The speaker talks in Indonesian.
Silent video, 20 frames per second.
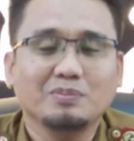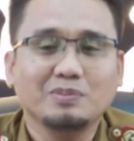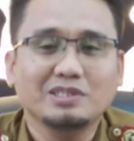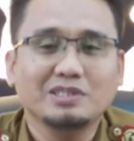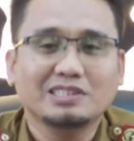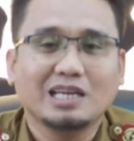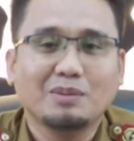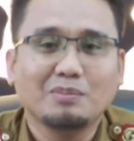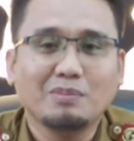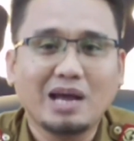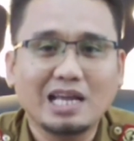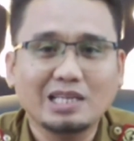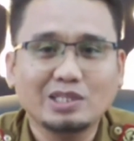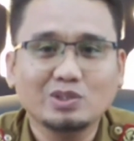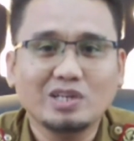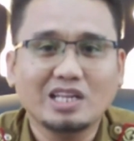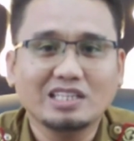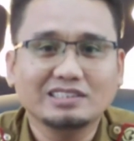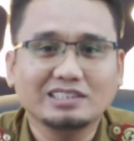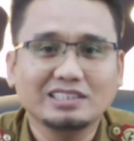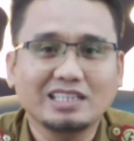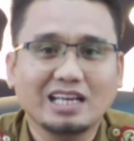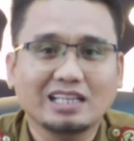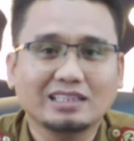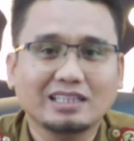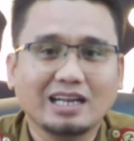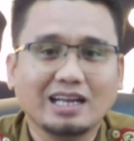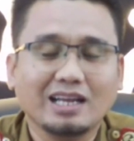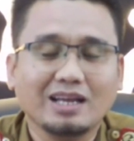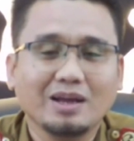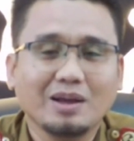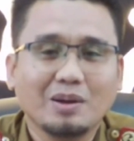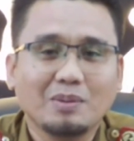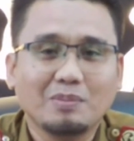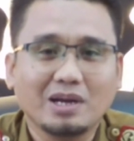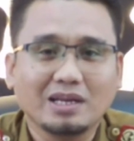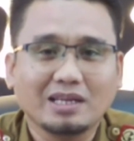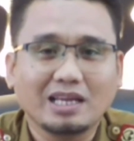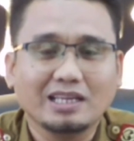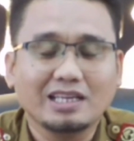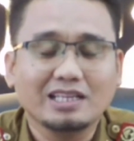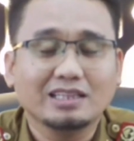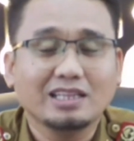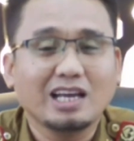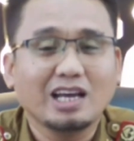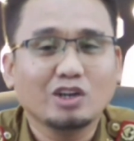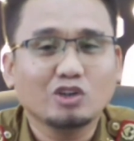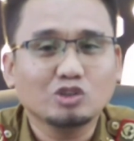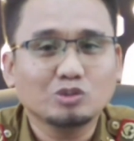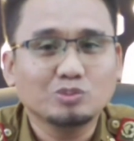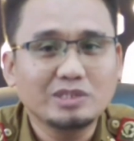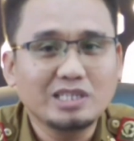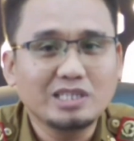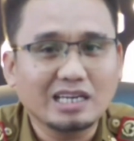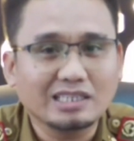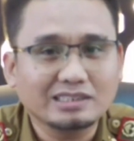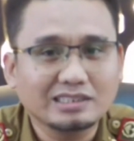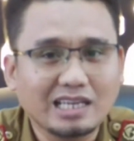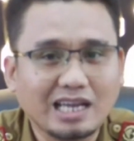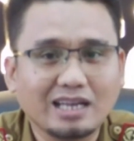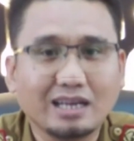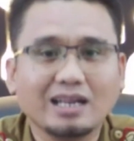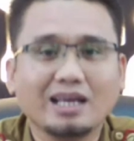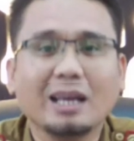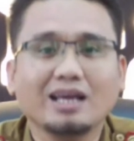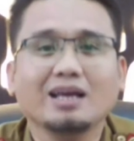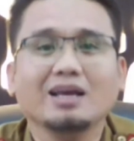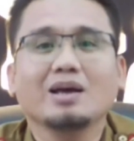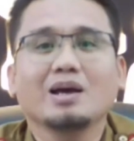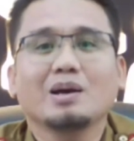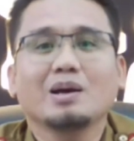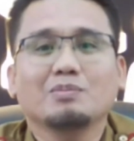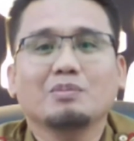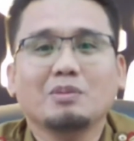bisa maju dan sejahtera maka kita harus bijaksana